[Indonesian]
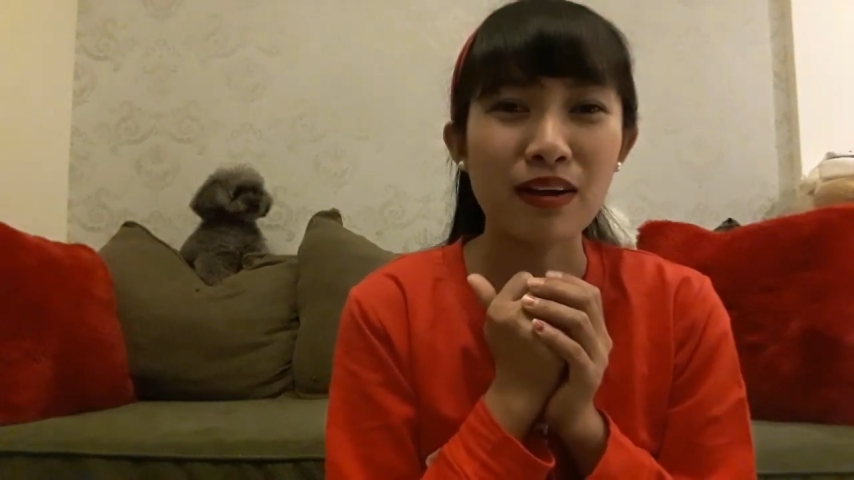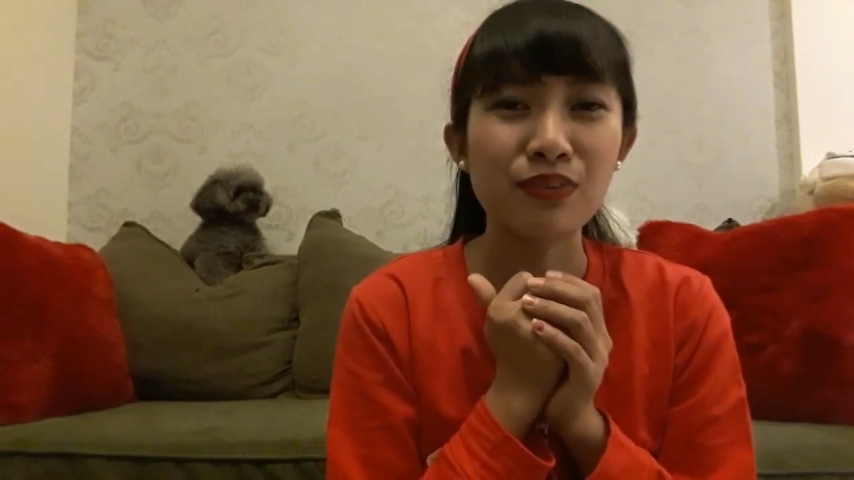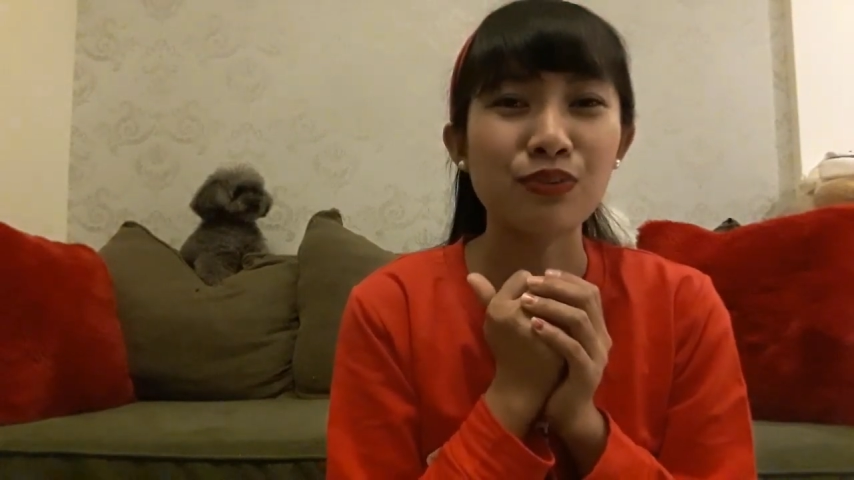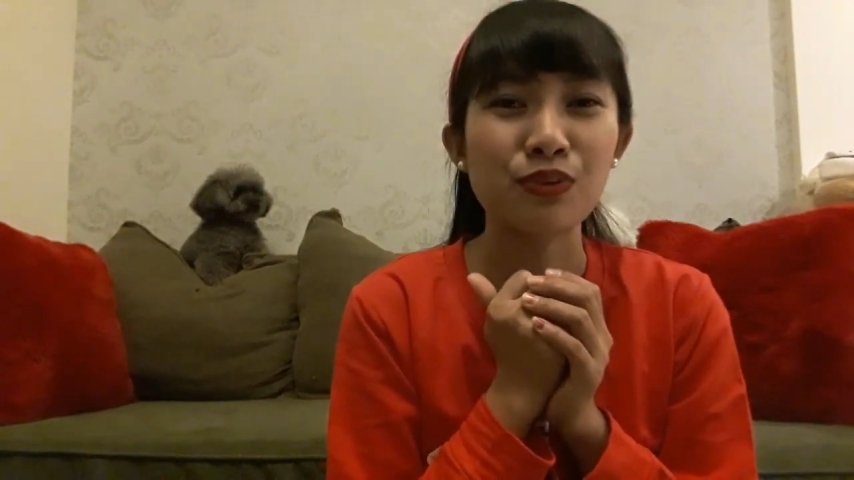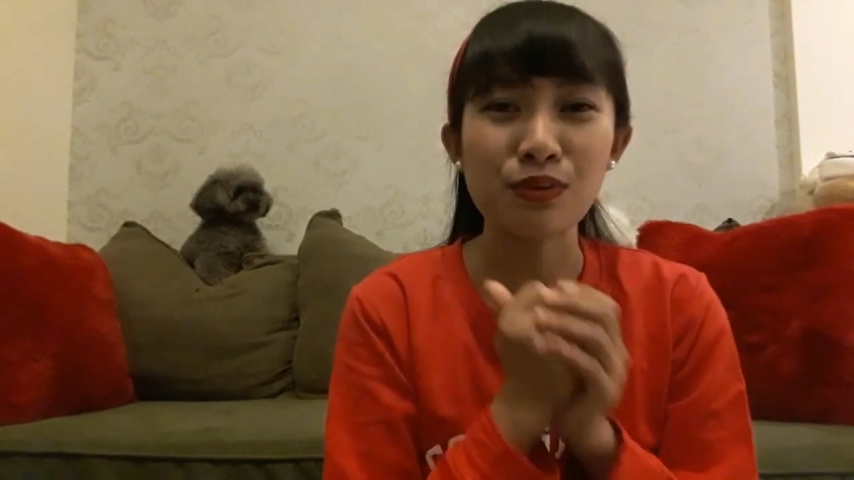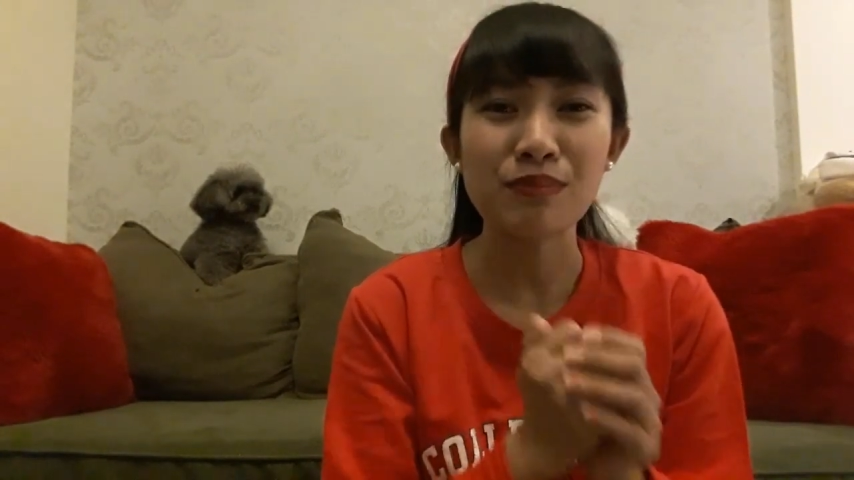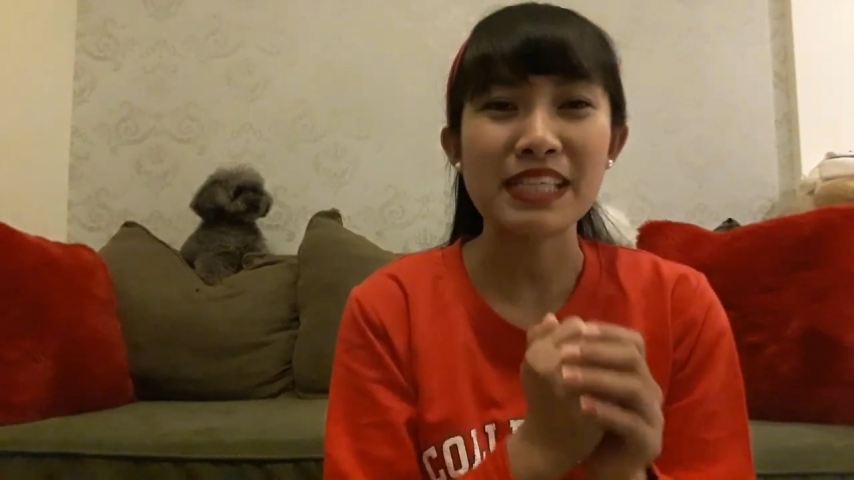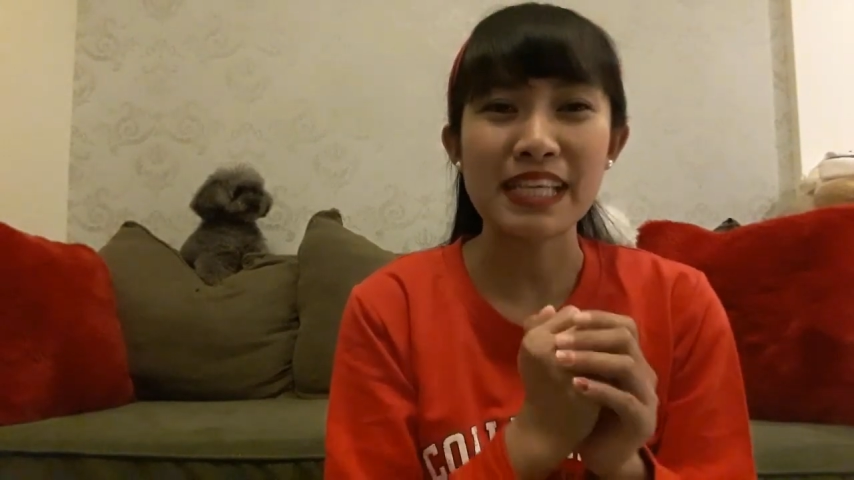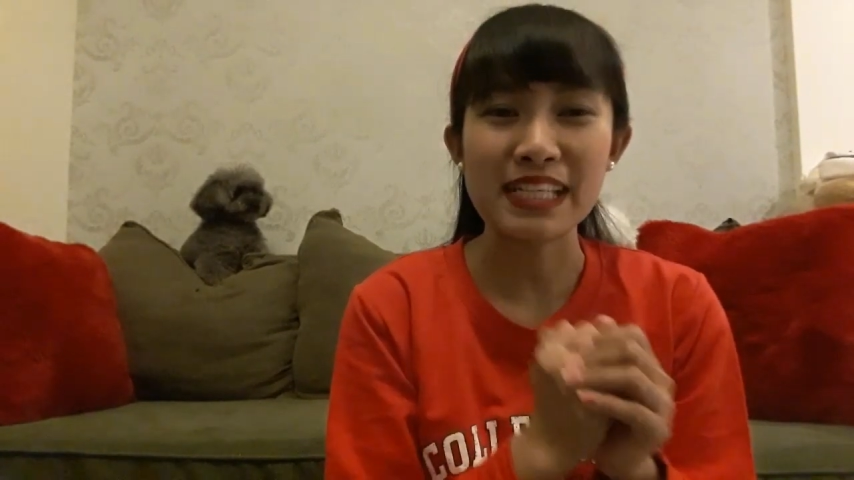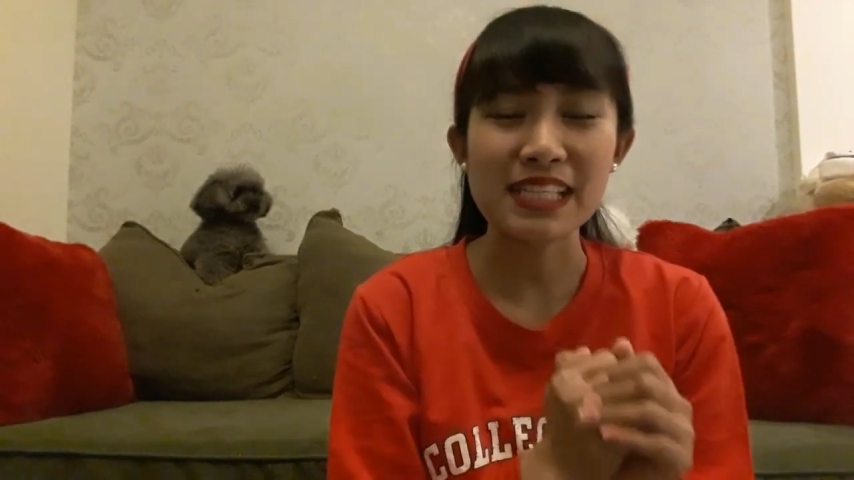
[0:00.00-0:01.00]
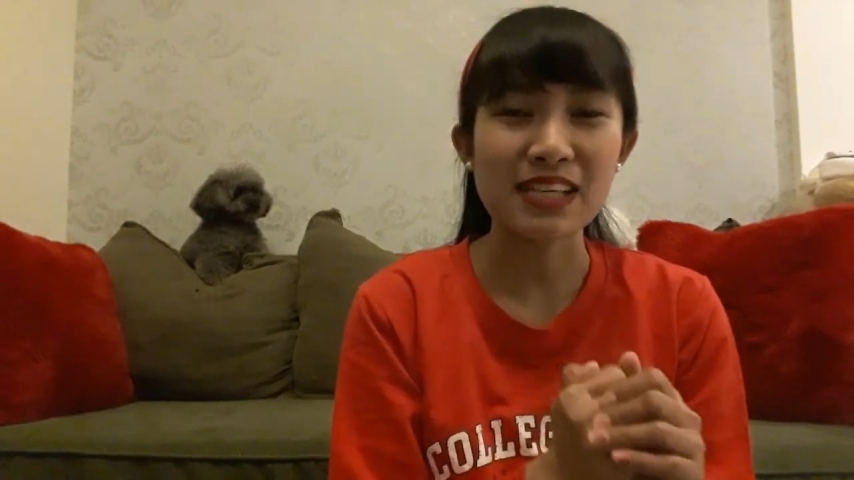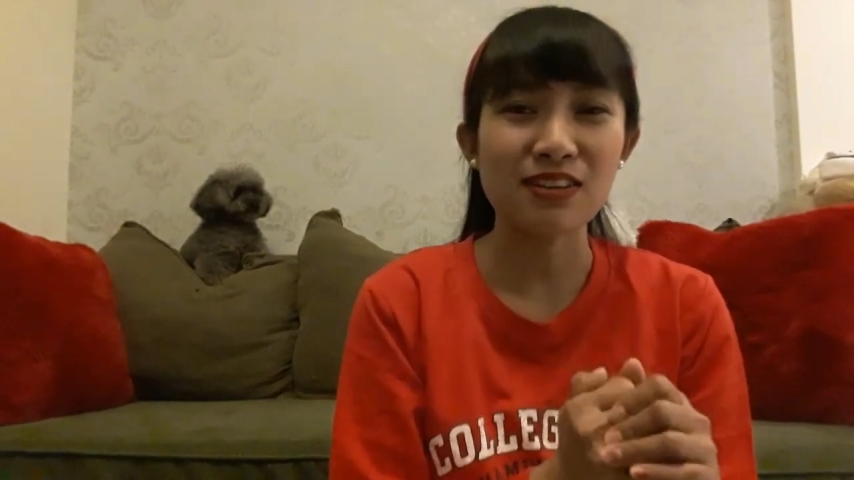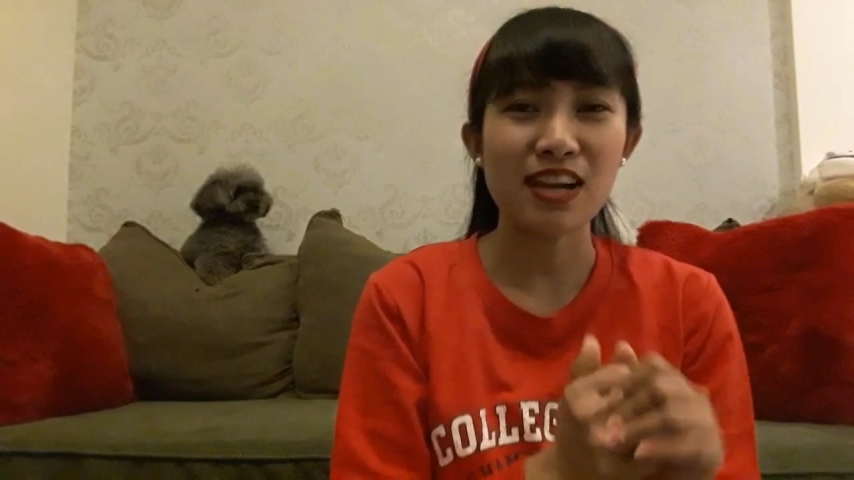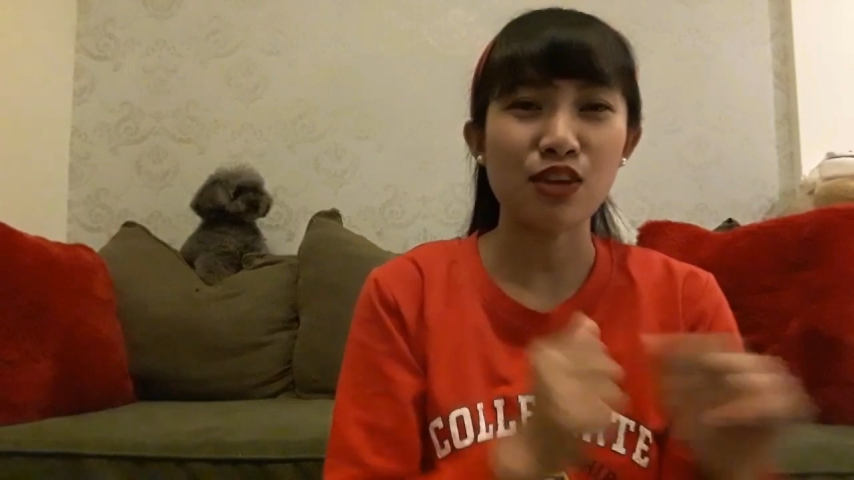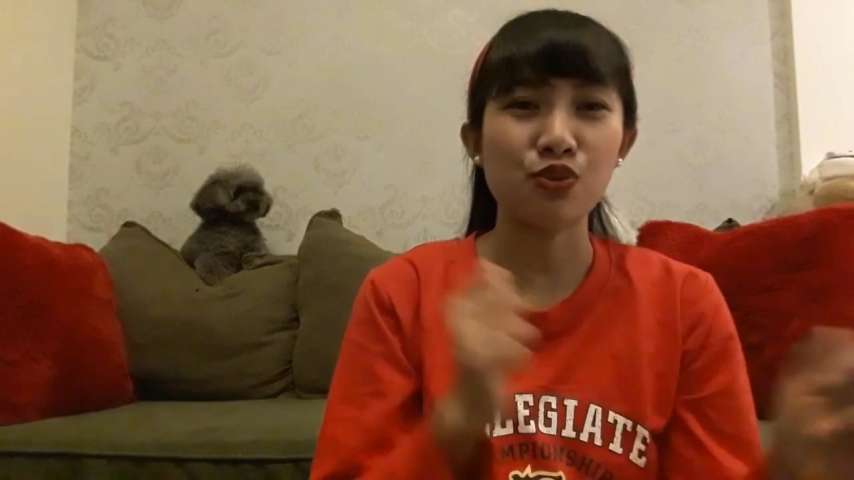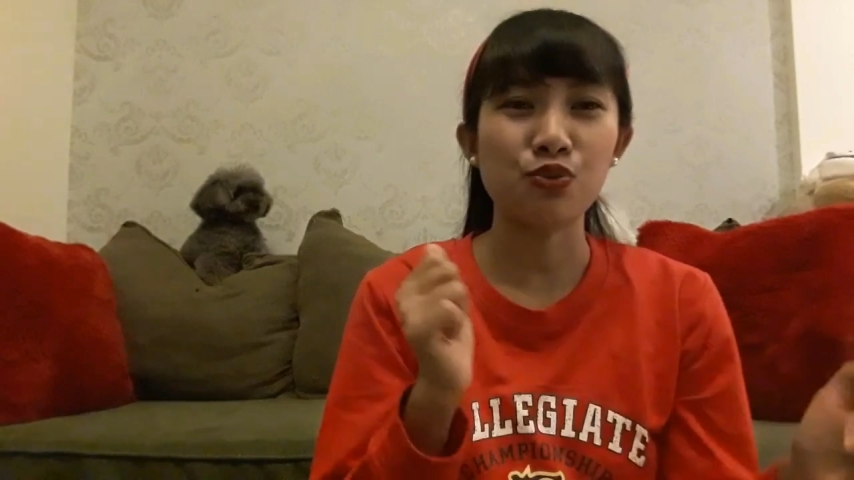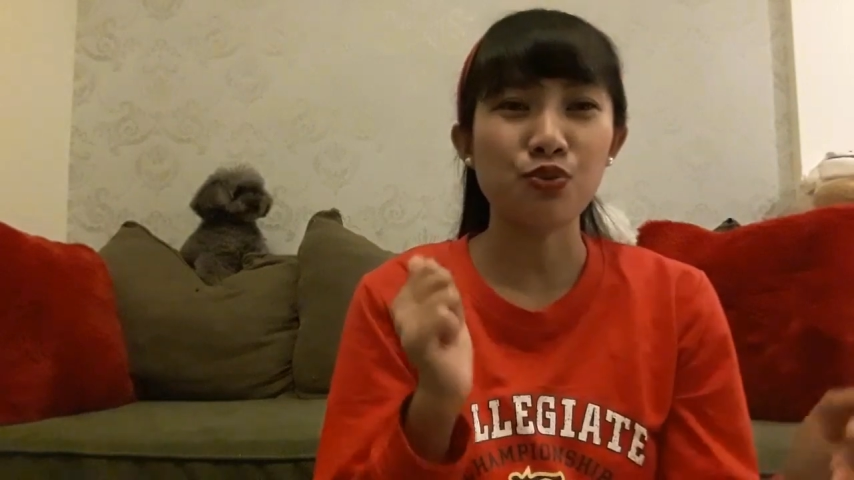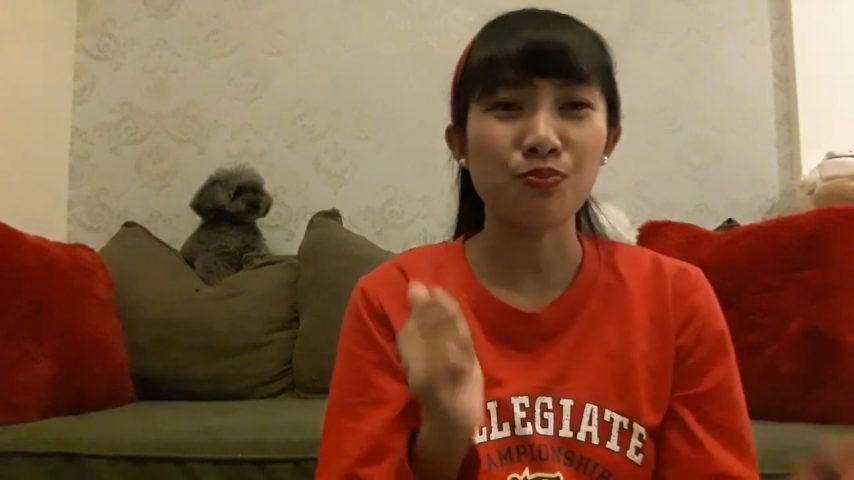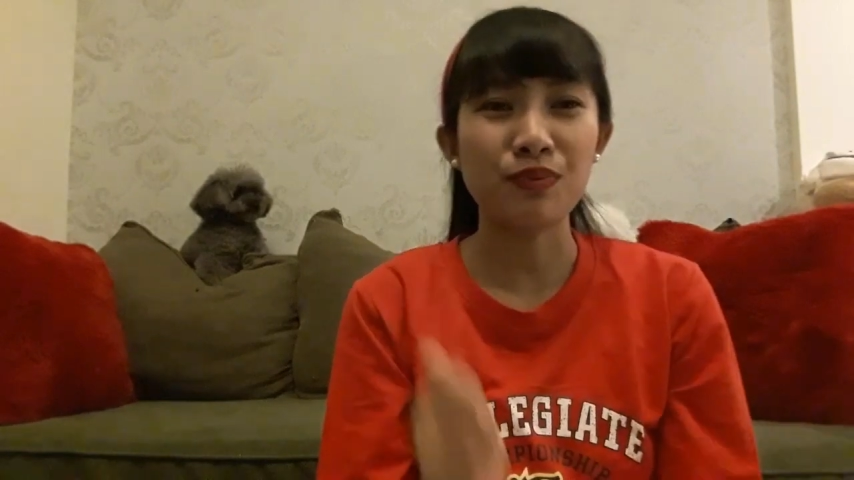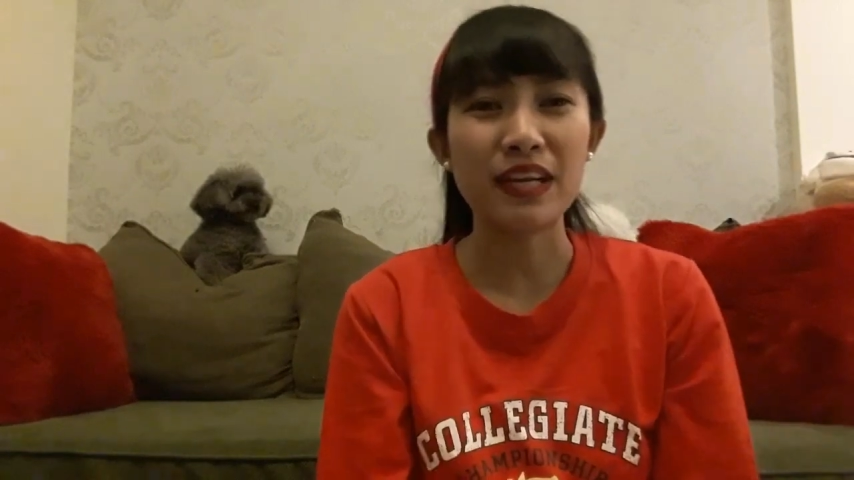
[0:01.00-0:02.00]
untuk menjadi seorang
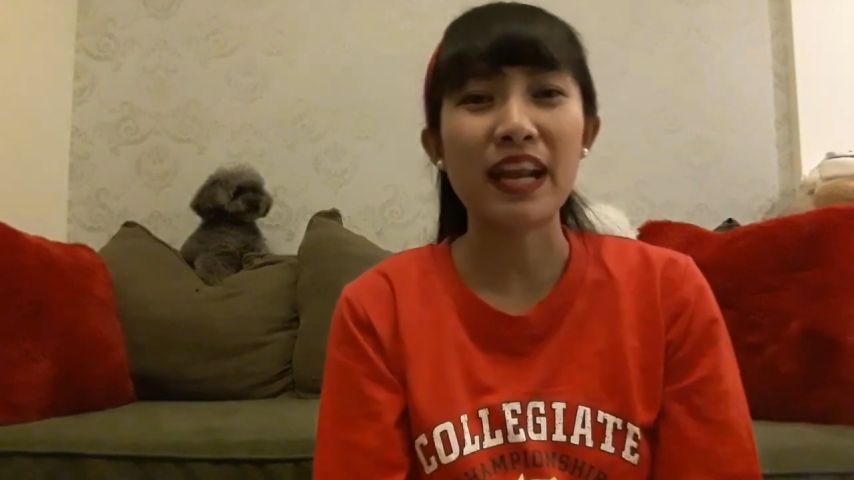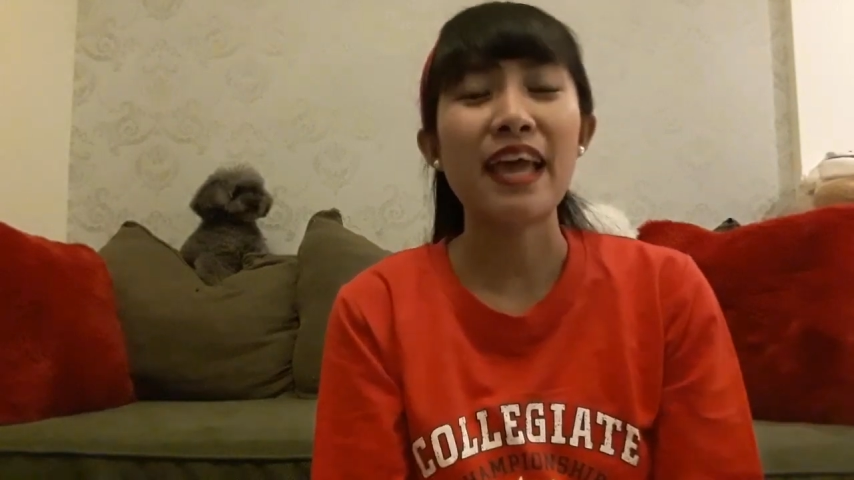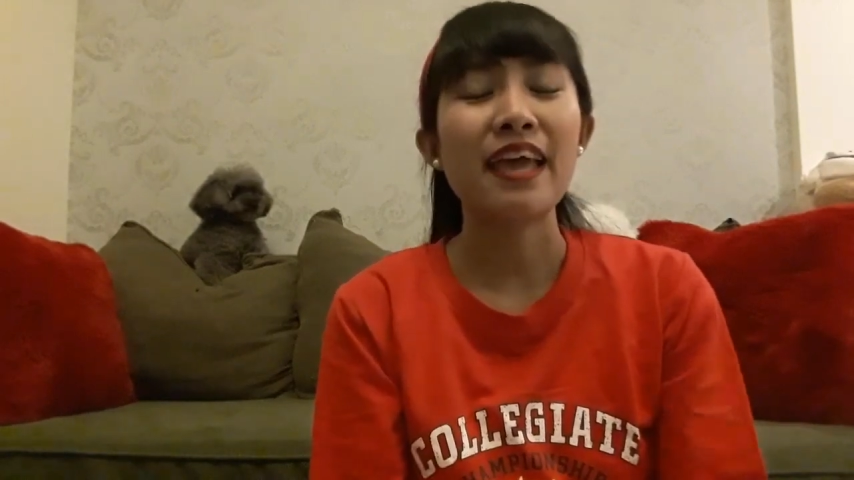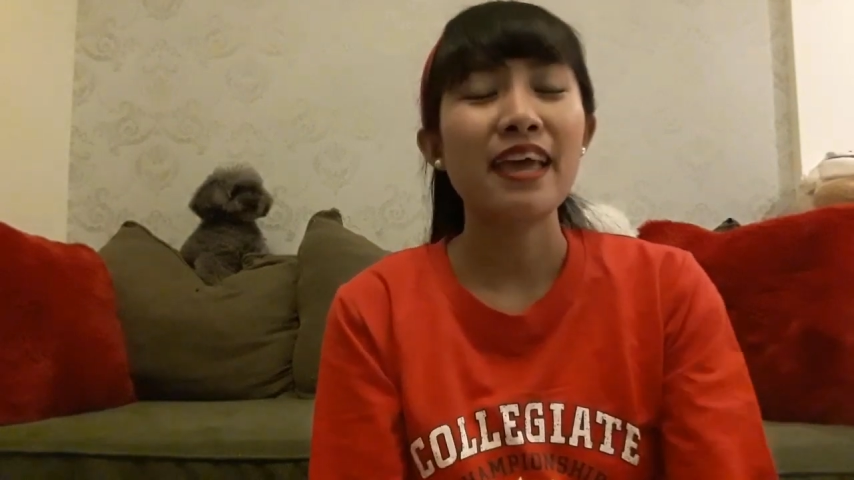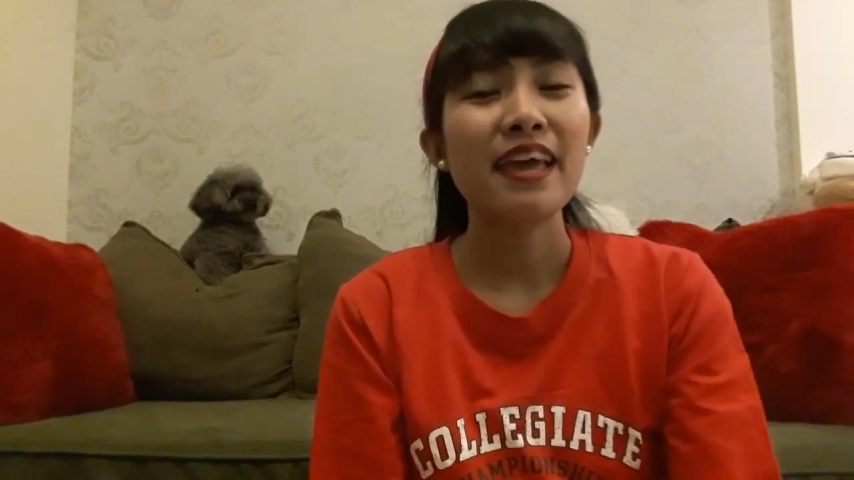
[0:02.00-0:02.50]
youtuber